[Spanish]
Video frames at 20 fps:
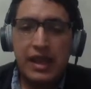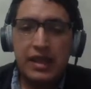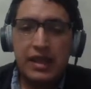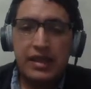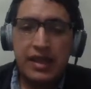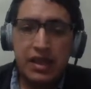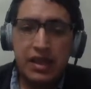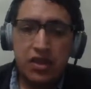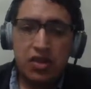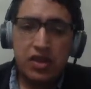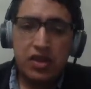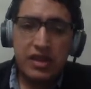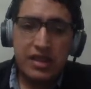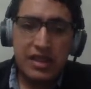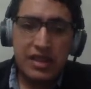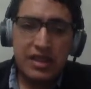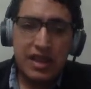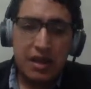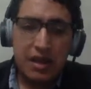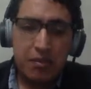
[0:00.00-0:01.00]
Dentro de
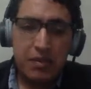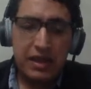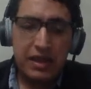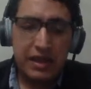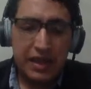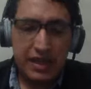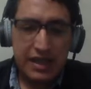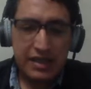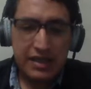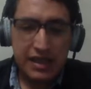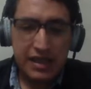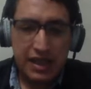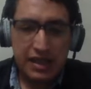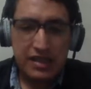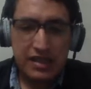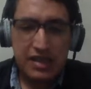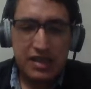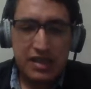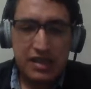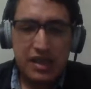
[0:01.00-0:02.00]
estas carpetas
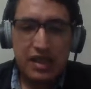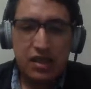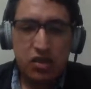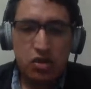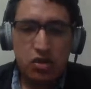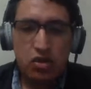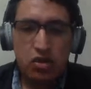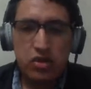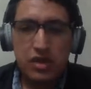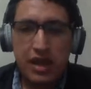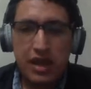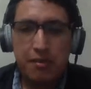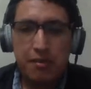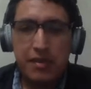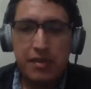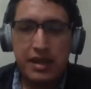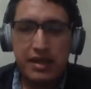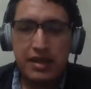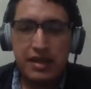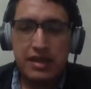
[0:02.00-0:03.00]
existen dos
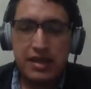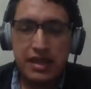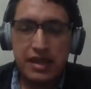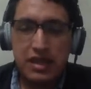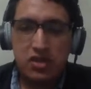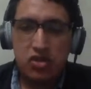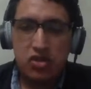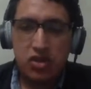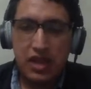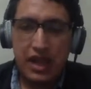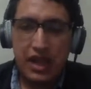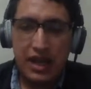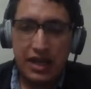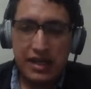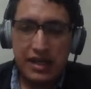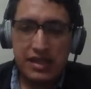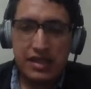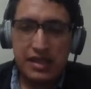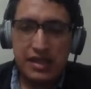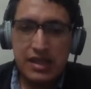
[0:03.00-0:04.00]
carpetas
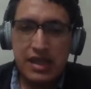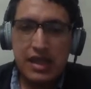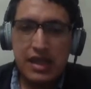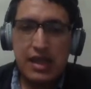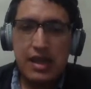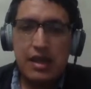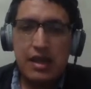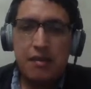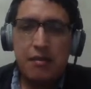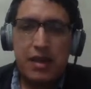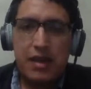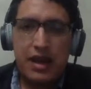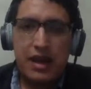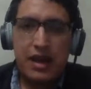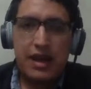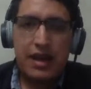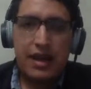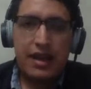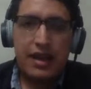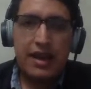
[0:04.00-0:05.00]
adicionales
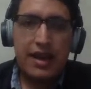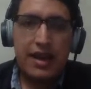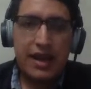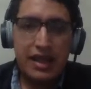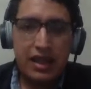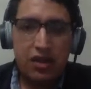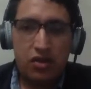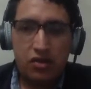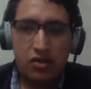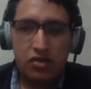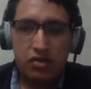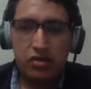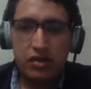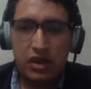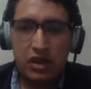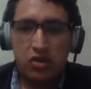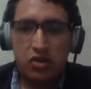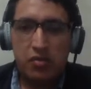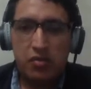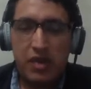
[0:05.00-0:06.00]
para cada género,
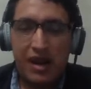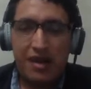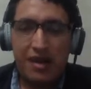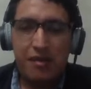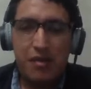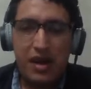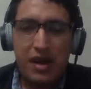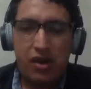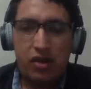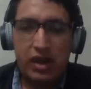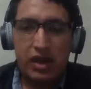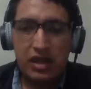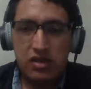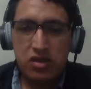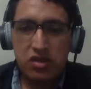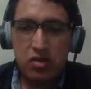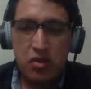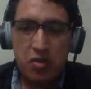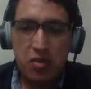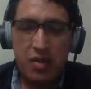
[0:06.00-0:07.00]
tanto para varones
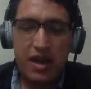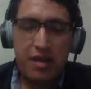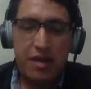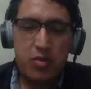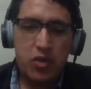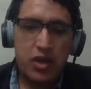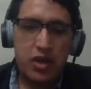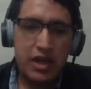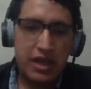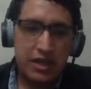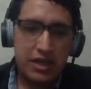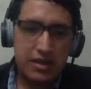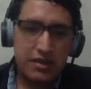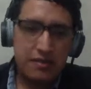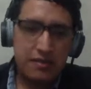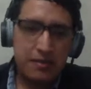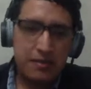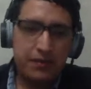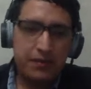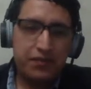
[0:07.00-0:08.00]
como para
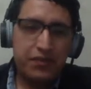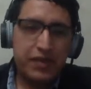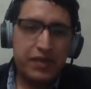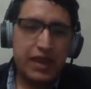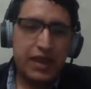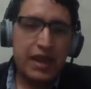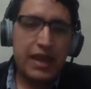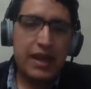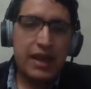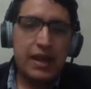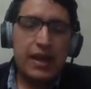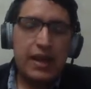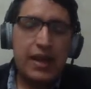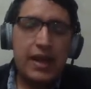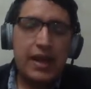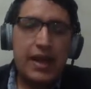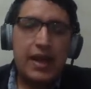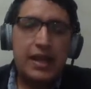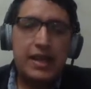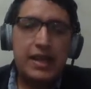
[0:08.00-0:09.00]
mujeres.
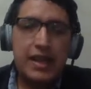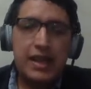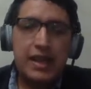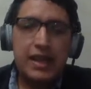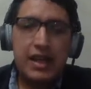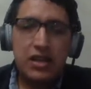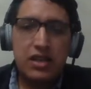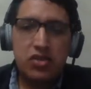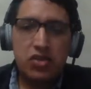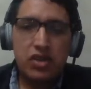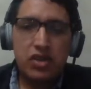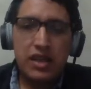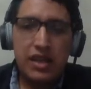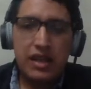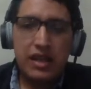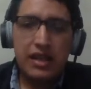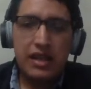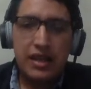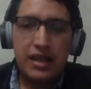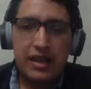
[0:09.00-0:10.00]
En el caso
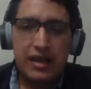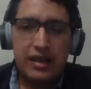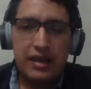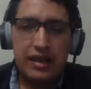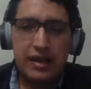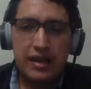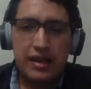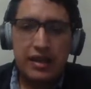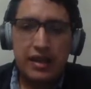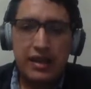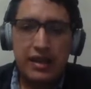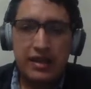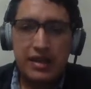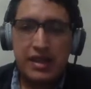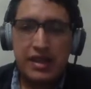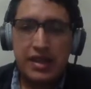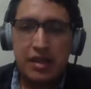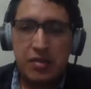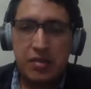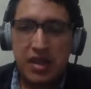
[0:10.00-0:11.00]
del eh,
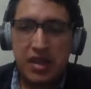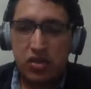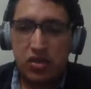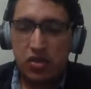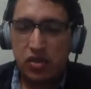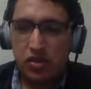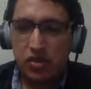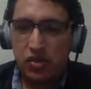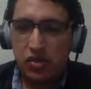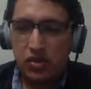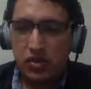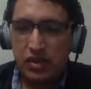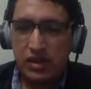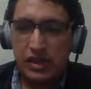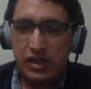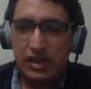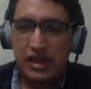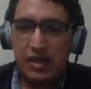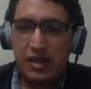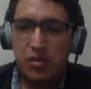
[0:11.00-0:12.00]
entrenamiento,
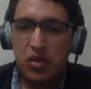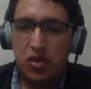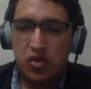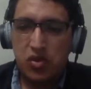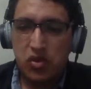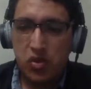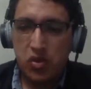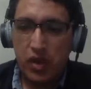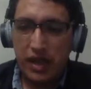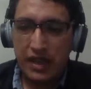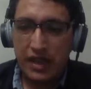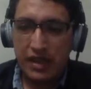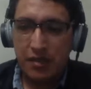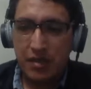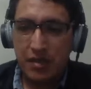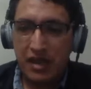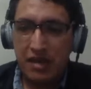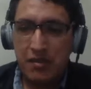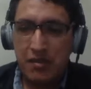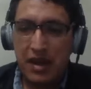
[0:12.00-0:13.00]
tenemos
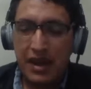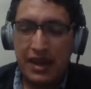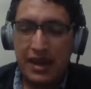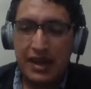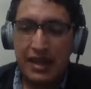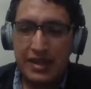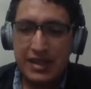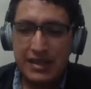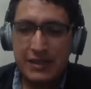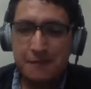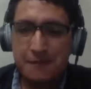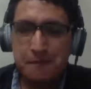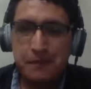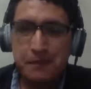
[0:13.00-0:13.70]
40.000 imágenes